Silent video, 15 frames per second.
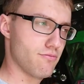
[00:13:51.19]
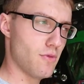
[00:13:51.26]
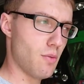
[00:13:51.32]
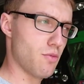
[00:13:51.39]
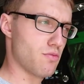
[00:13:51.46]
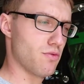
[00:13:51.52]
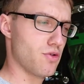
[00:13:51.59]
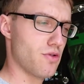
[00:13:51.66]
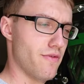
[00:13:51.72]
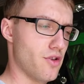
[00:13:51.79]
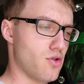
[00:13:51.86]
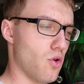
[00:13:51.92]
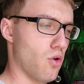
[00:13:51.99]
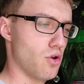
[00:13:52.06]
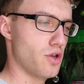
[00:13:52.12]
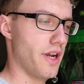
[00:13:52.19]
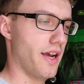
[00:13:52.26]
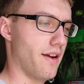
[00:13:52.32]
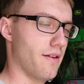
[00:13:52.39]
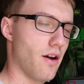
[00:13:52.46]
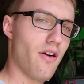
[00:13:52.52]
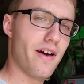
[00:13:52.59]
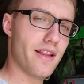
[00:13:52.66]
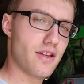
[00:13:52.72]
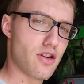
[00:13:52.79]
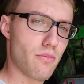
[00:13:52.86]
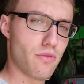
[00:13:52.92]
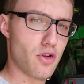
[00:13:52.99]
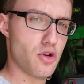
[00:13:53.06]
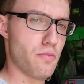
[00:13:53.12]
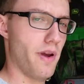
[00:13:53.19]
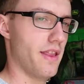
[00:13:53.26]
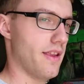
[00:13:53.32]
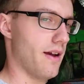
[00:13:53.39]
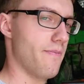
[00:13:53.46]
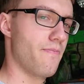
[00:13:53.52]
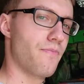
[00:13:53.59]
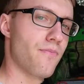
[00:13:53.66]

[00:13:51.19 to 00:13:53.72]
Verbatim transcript: dann muss man sowieso stecken. Aber das kommt dann später.